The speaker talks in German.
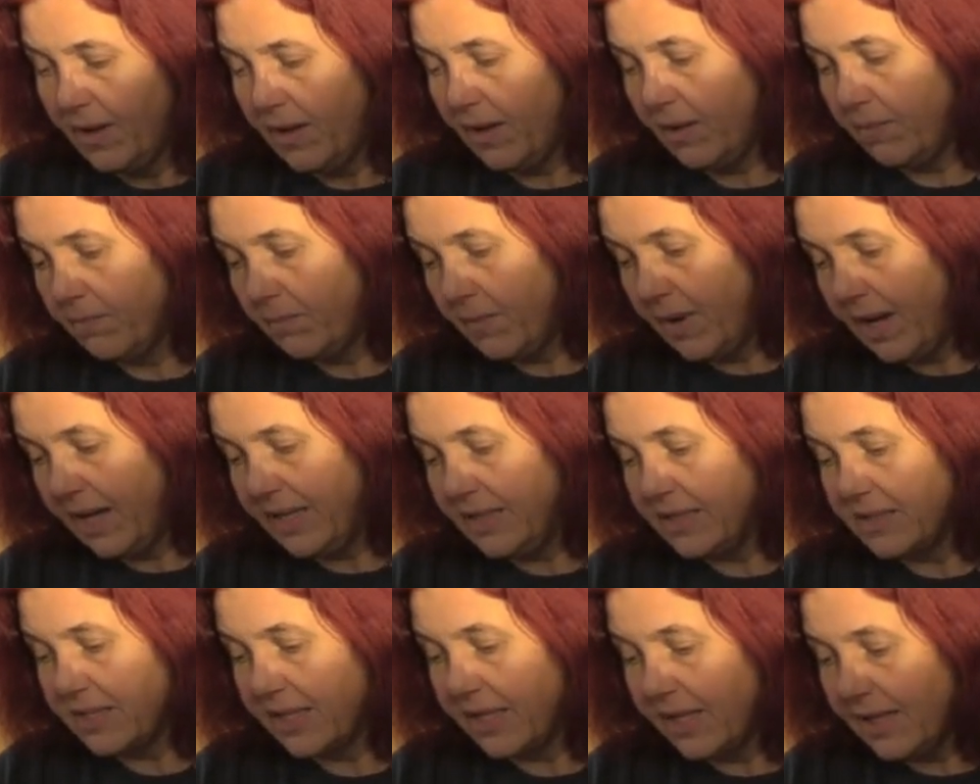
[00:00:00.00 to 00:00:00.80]
ähm,
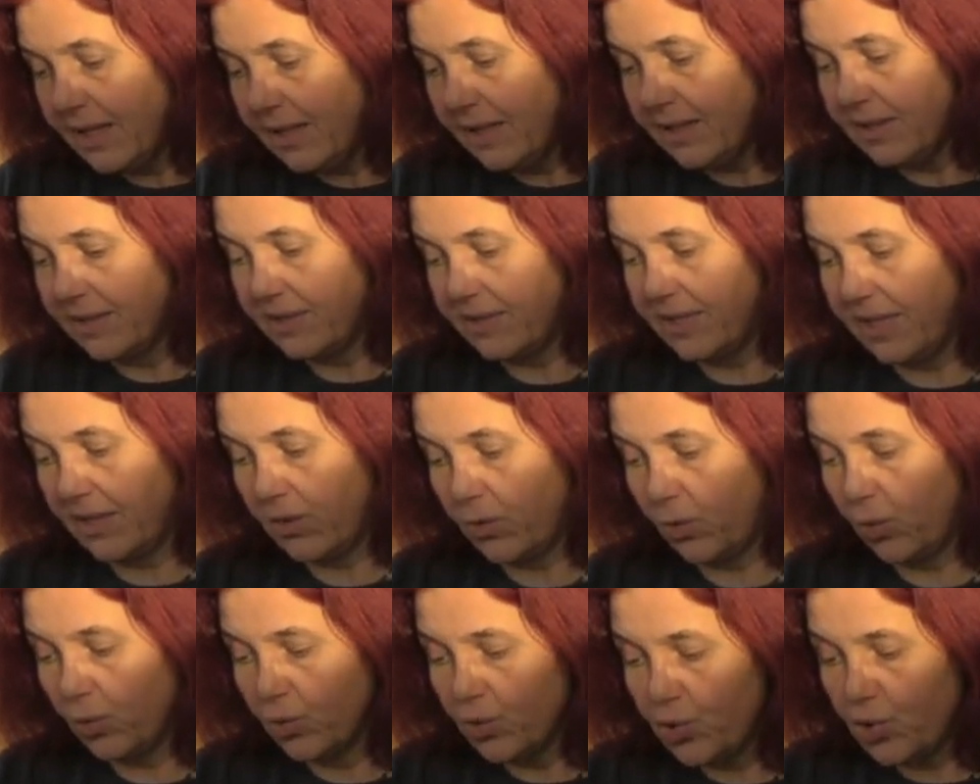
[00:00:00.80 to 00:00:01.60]
ein Drittel
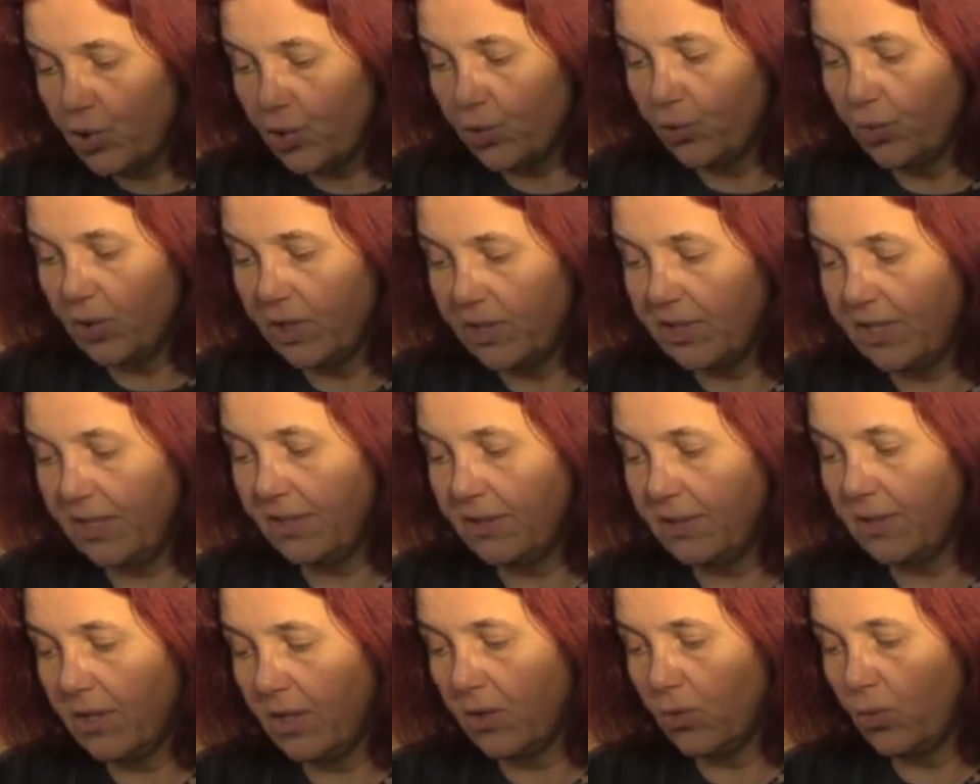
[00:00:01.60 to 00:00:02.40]
der
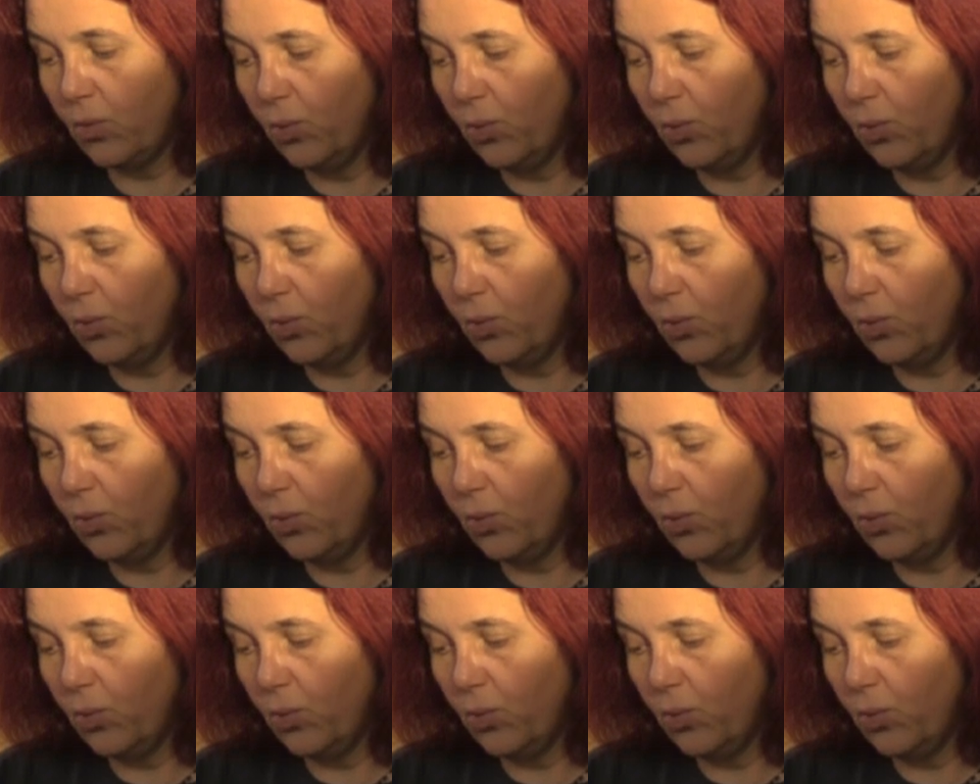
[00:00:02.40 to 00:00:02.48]
Grundschulkinder